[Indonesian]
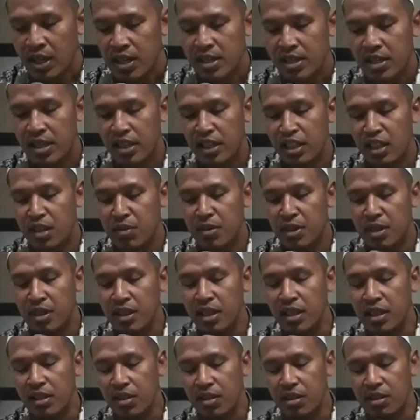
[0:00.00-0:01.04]
sing nomor
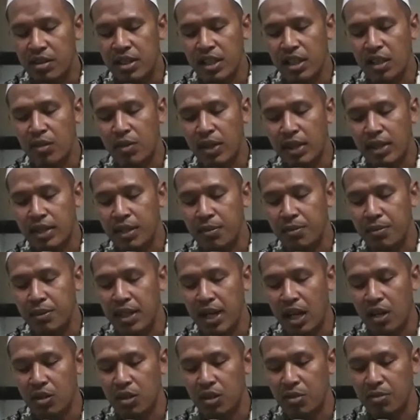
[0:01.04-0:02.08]
tiga sing wajib
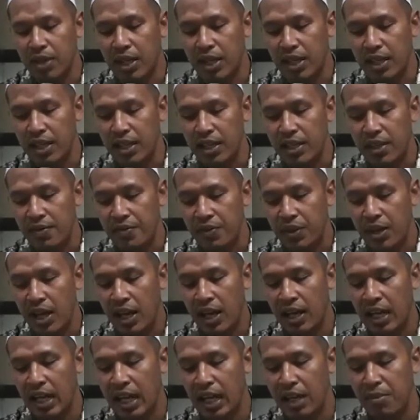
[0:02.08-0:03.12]
nyaur malih
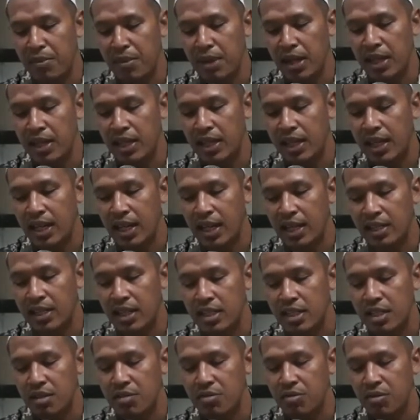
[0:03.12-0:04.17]
alaman
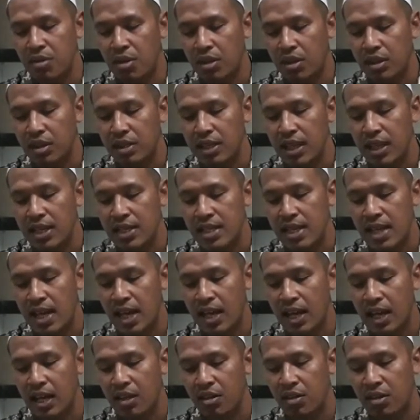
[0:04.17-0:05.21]
ingatasi wong
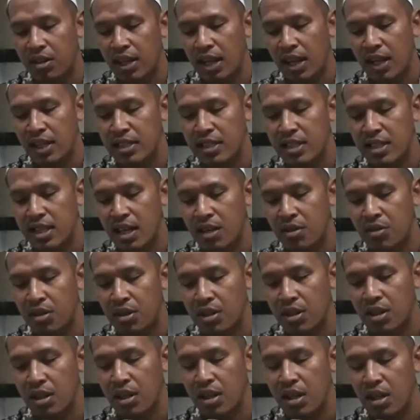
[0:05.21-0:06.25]
tasaharokang
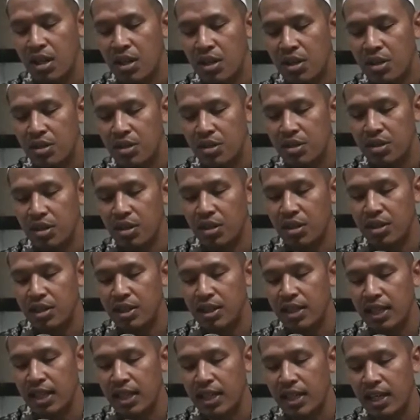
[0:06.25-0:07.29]
saur
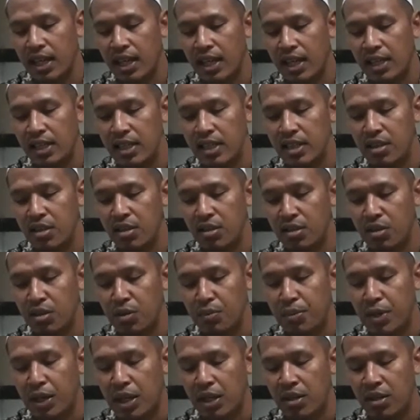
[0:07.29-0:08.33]
zonan
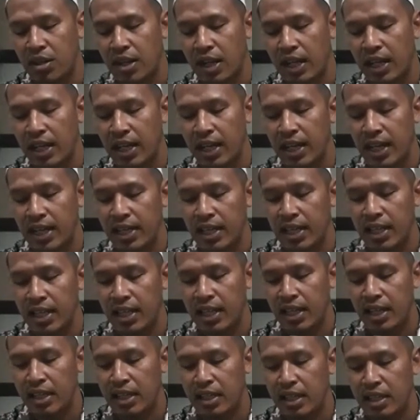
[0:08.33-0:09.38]
halinyono bako alail
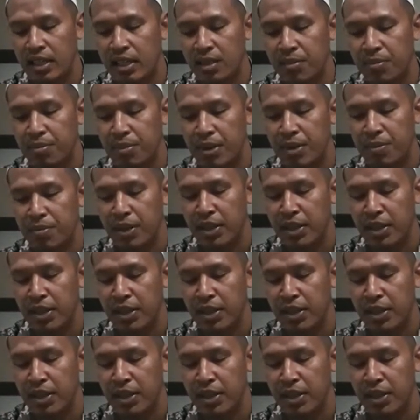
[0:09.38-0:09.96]
ing natepi